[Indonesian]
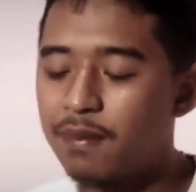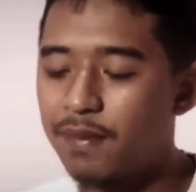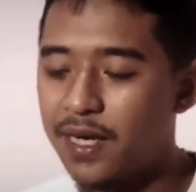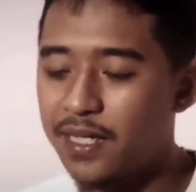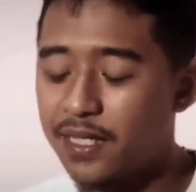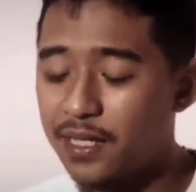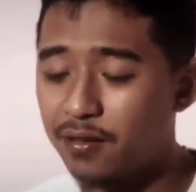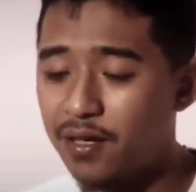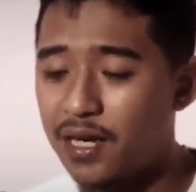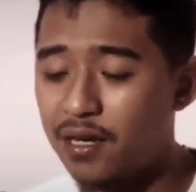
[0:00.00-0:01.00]
Nah makanya
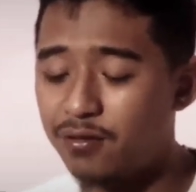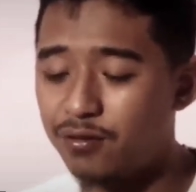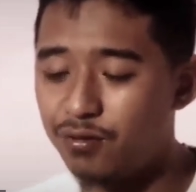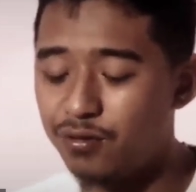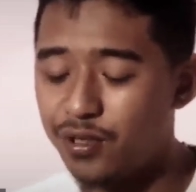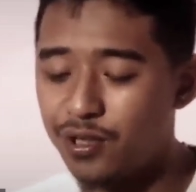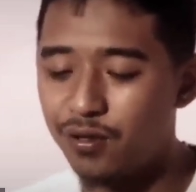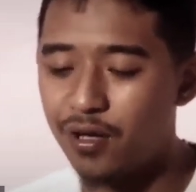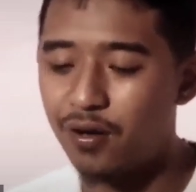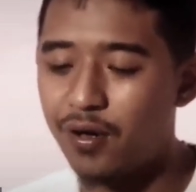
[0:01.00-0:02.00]
itulah kalau dulu
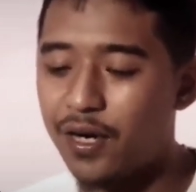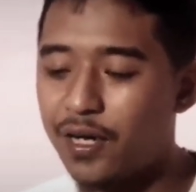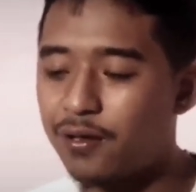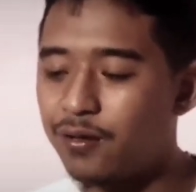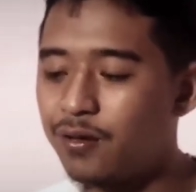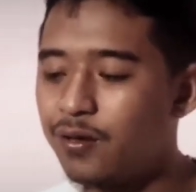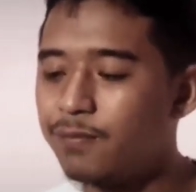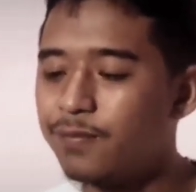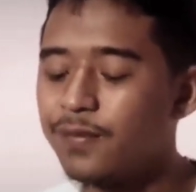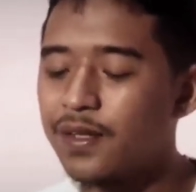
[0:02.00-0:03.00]
itu orang-orang itu
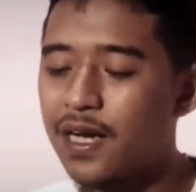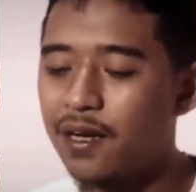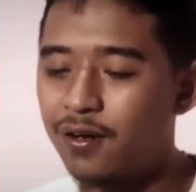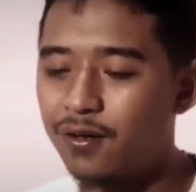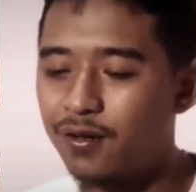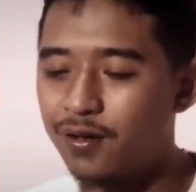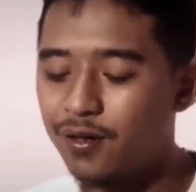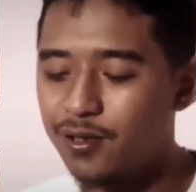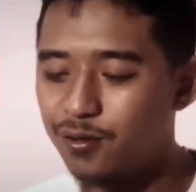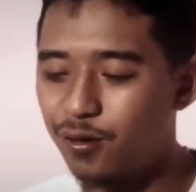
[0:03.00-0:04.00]

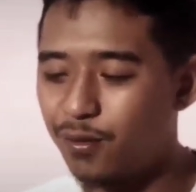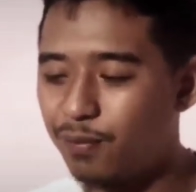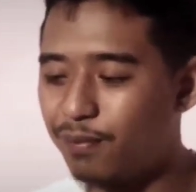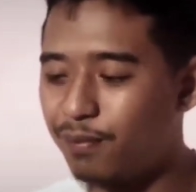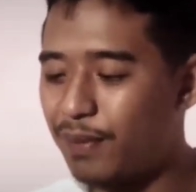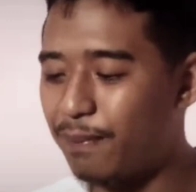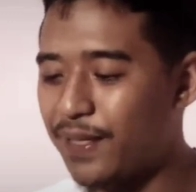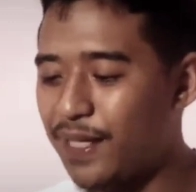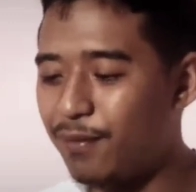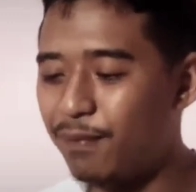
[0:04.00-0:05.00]
kalau sedulur
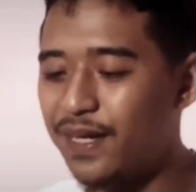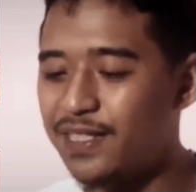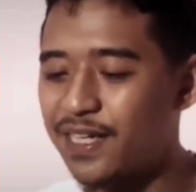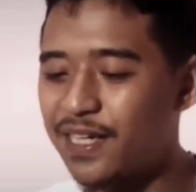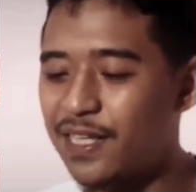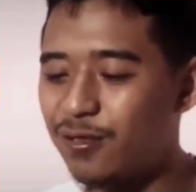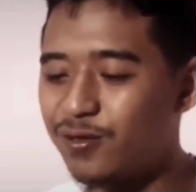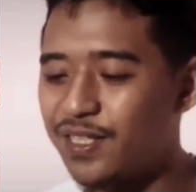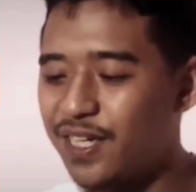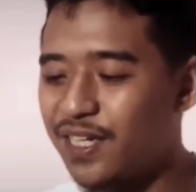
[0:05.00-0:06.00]
papat lima pancer
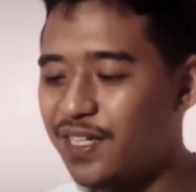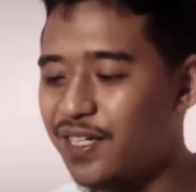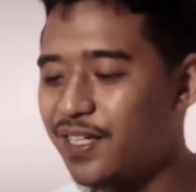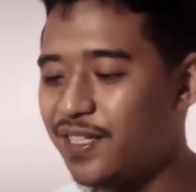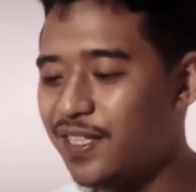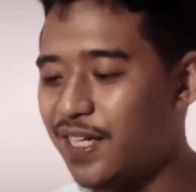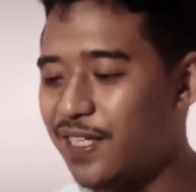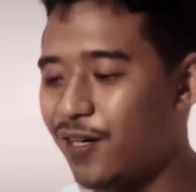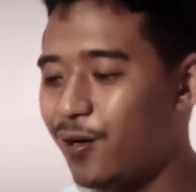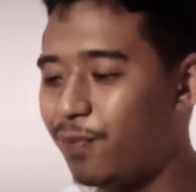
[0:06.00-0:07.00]
kita itu sering
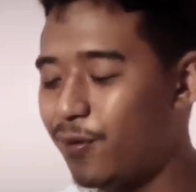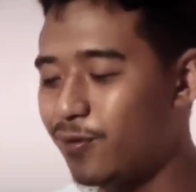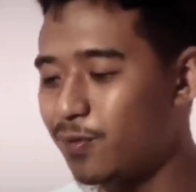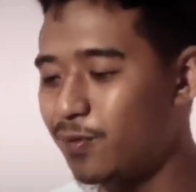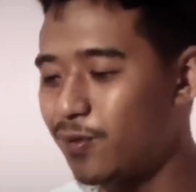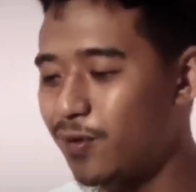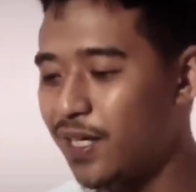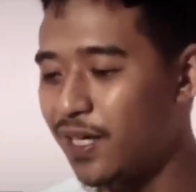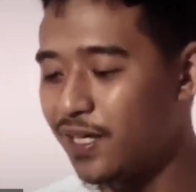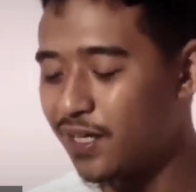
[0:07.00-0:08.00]
diajak ngobrol itu
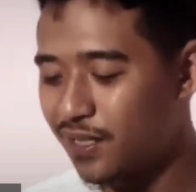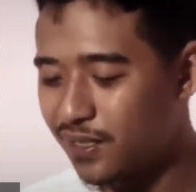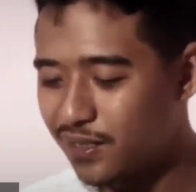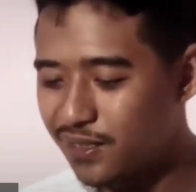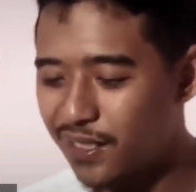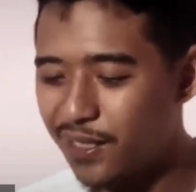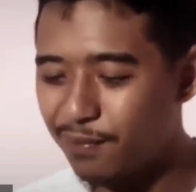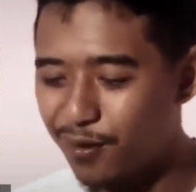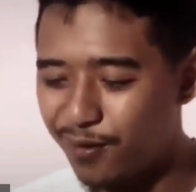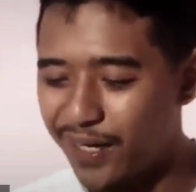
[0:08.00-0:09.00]
sebetulnya
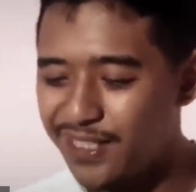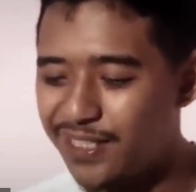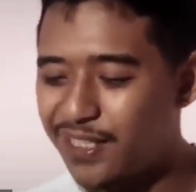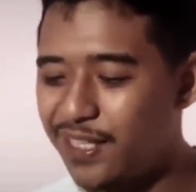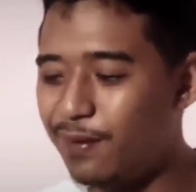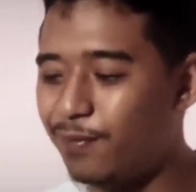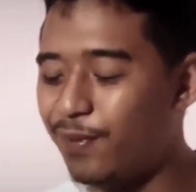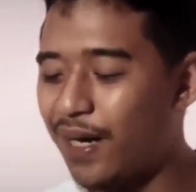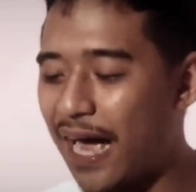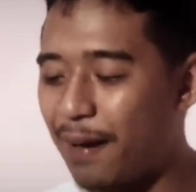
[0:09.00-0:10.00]
sering mengoreksi diri
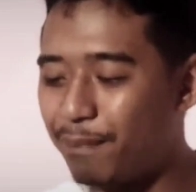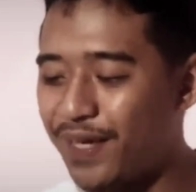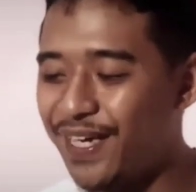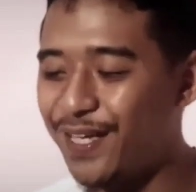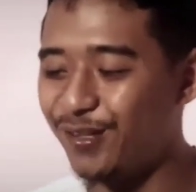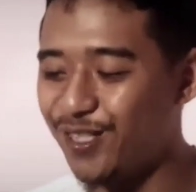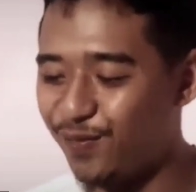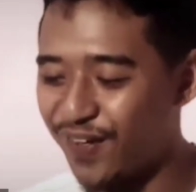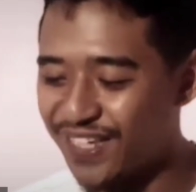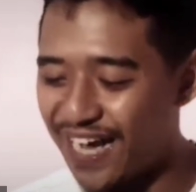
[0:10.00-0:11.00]
api itu
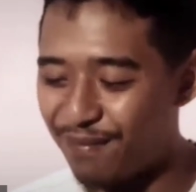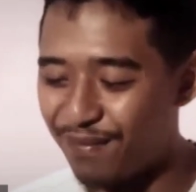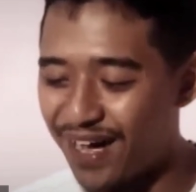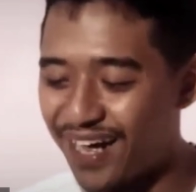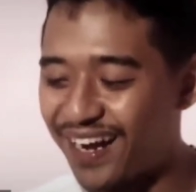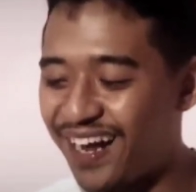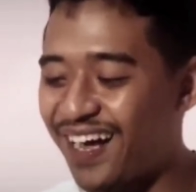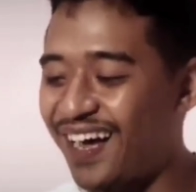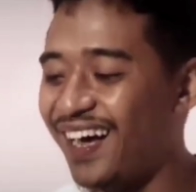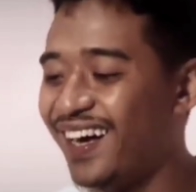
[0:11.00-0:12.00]
sifatnya
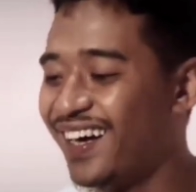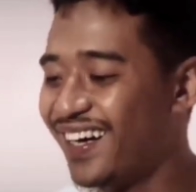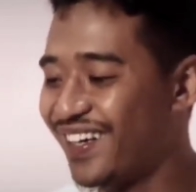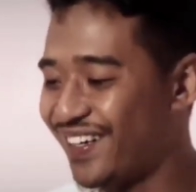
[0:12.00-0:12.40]
amarah